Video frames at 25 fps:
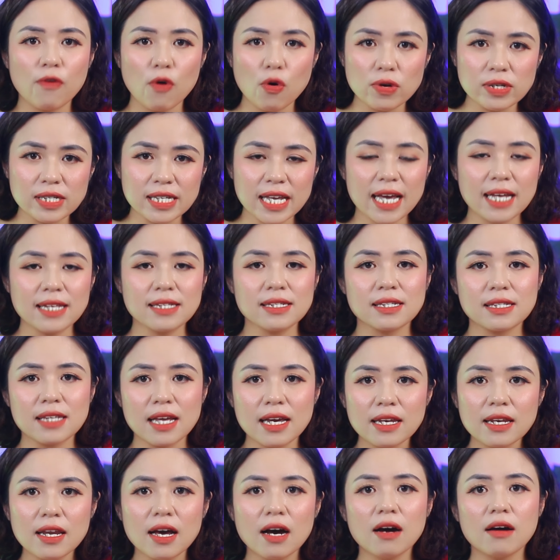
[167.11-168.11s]
phối ren
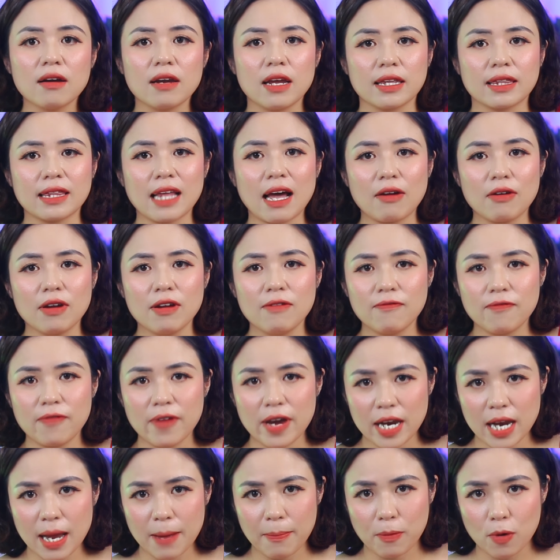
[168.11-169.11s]
dây nơ để tạo nên
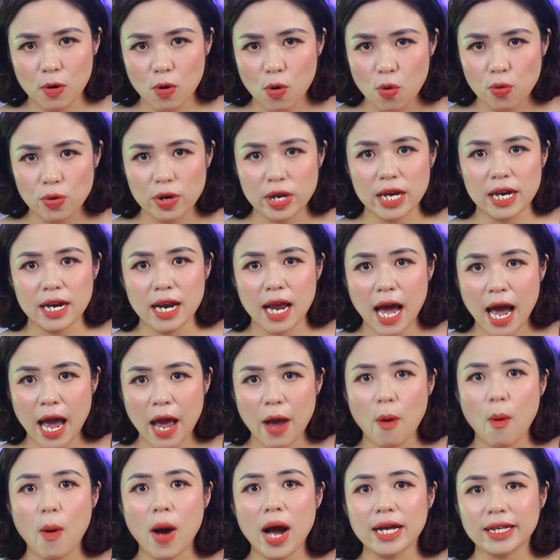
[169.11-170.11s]
vẻ đẹp cổ điển, hài
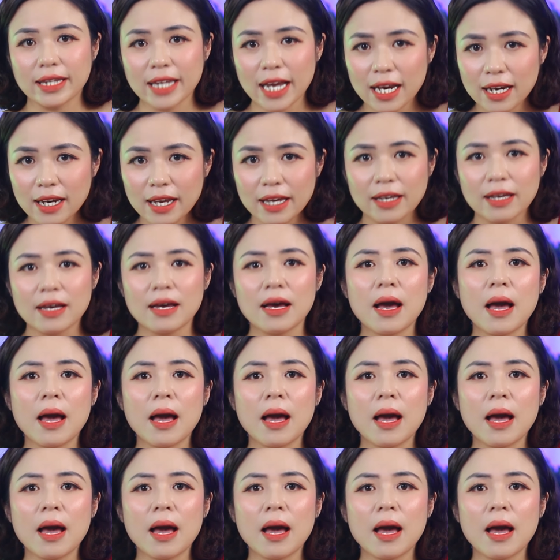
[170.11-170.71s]
hòa, thanh lịch.